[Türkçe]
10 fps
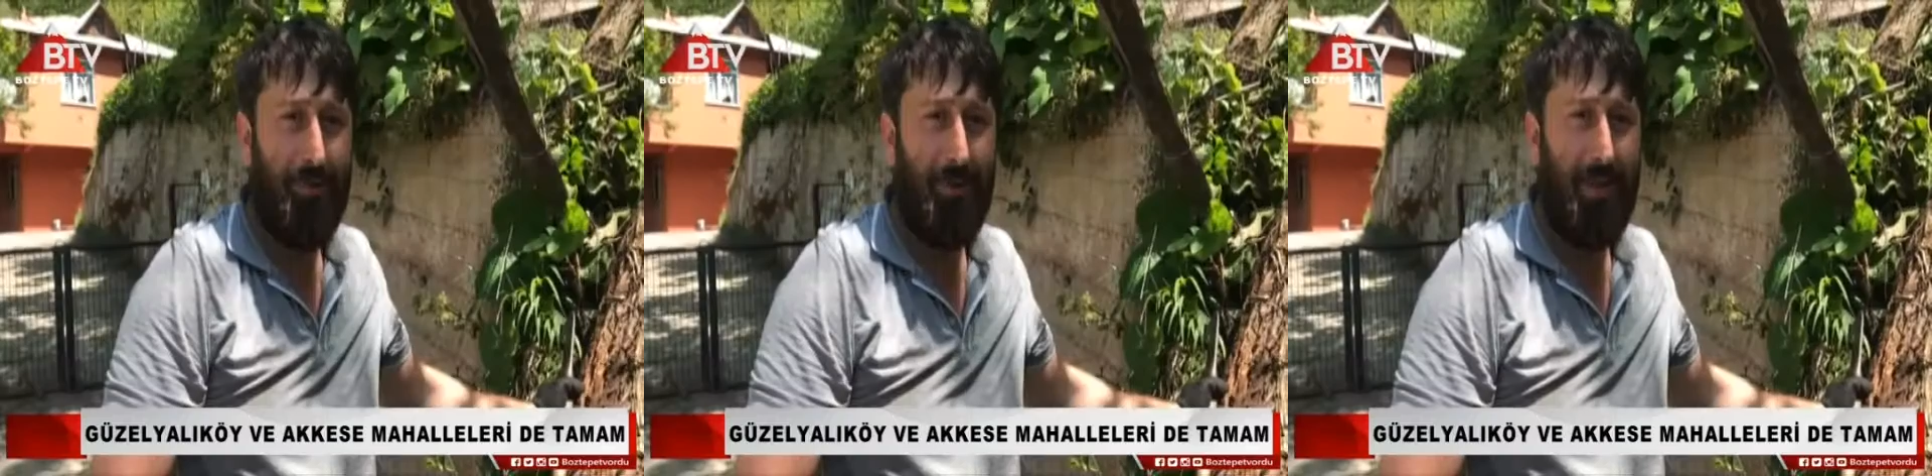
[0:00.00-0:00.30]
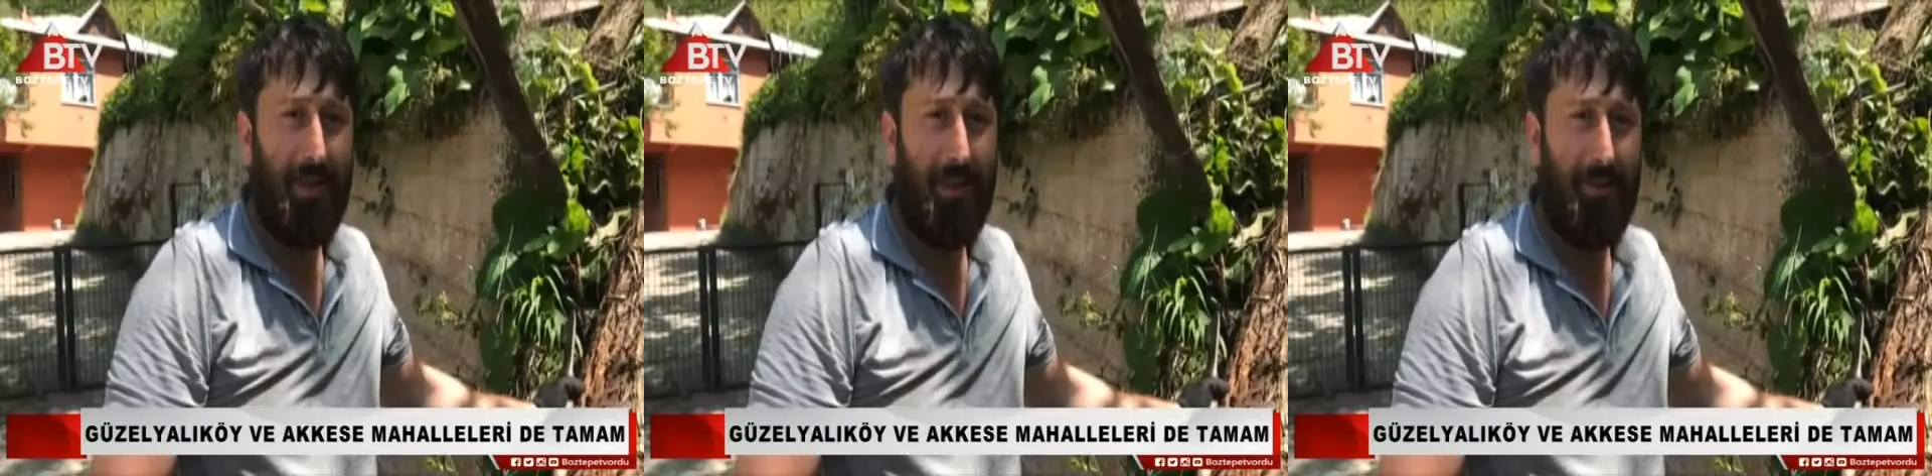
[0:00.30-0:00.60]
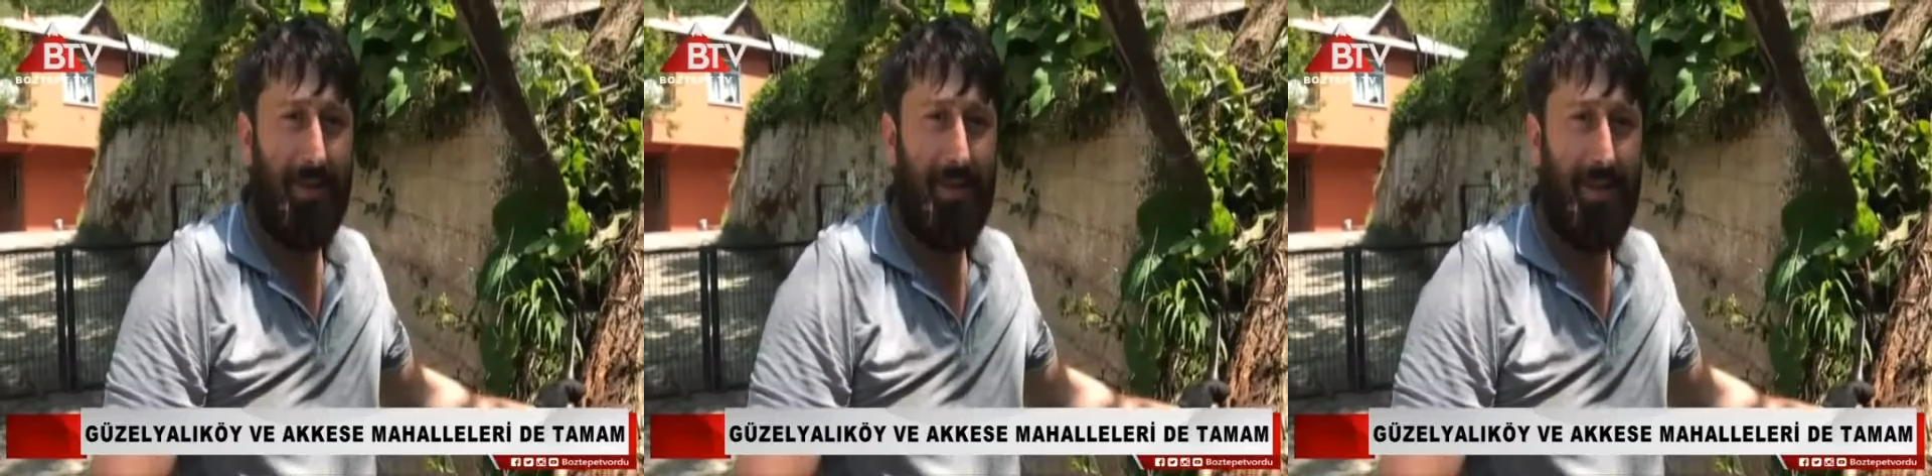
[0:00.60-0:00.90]
Çok
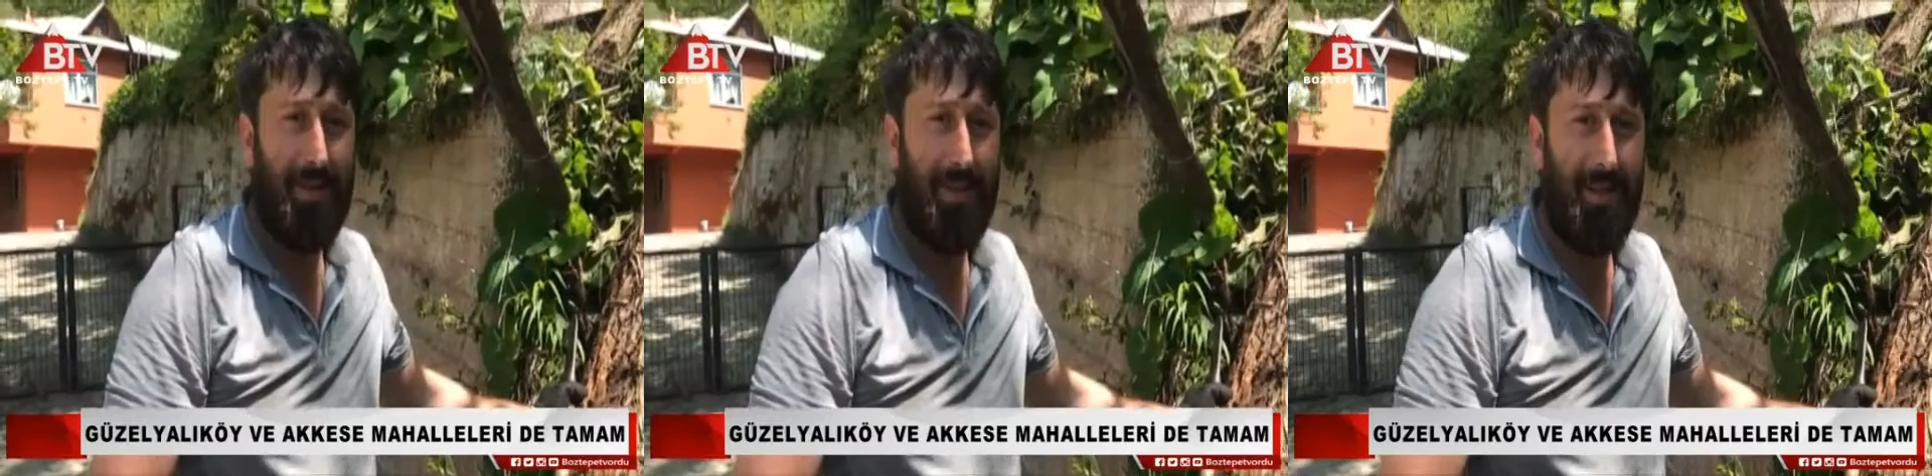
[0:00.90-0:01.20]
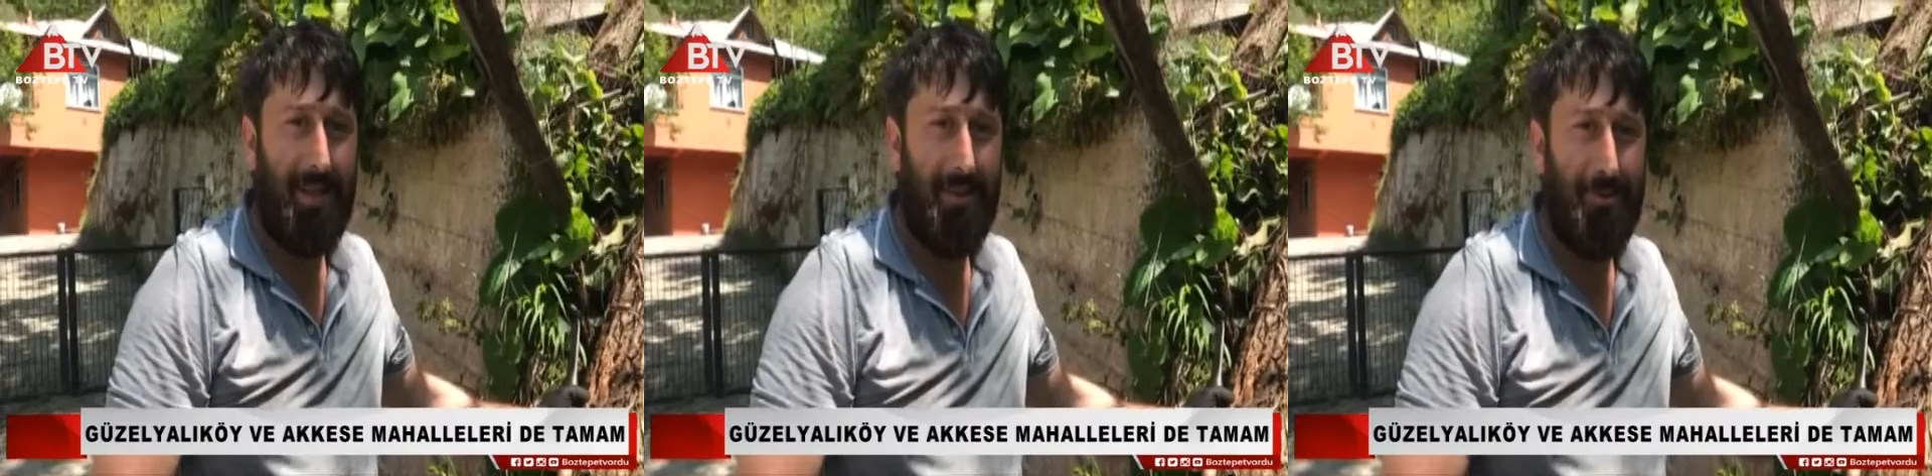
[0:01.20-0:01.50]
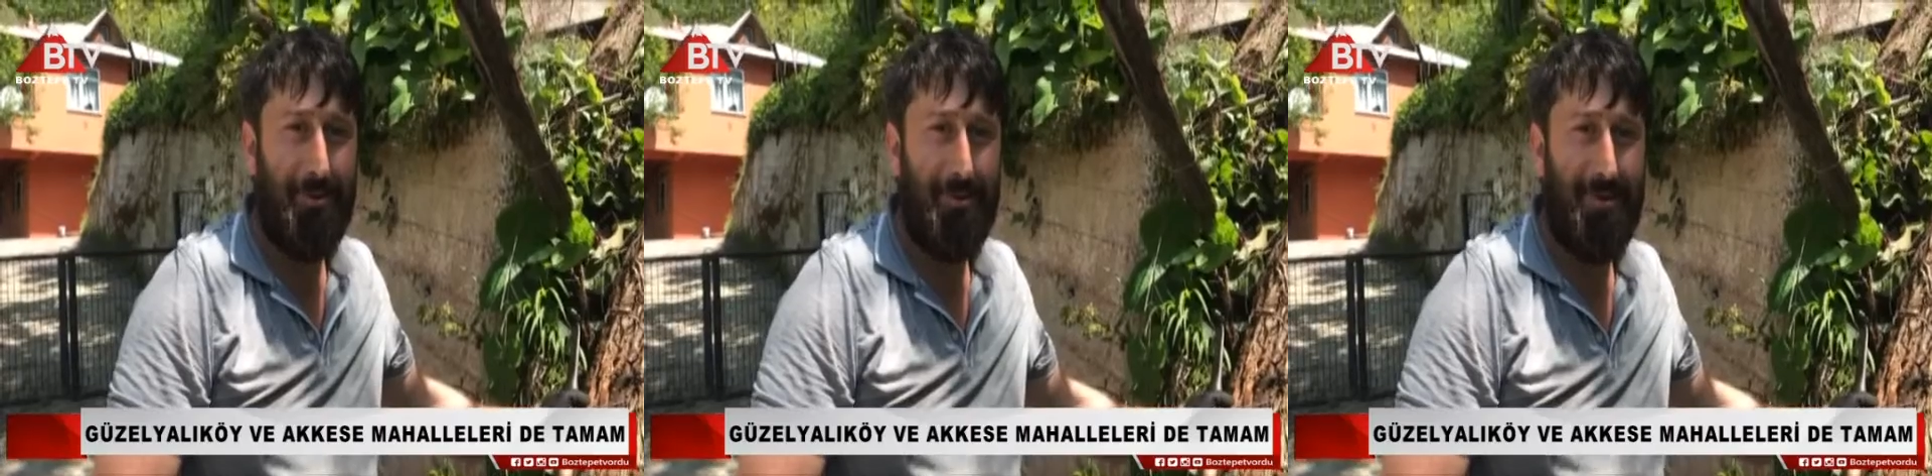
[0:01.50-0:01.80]
teşekkür ederiz. Allah
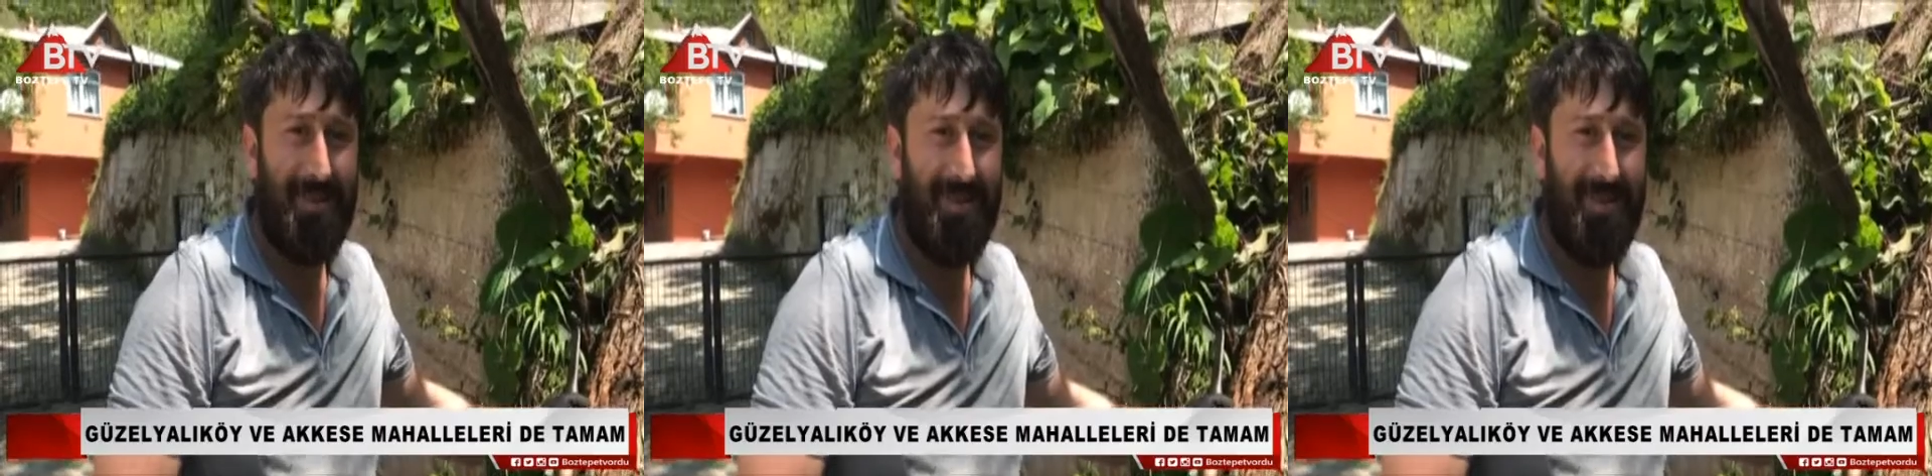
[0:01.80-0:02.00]
razı olsun.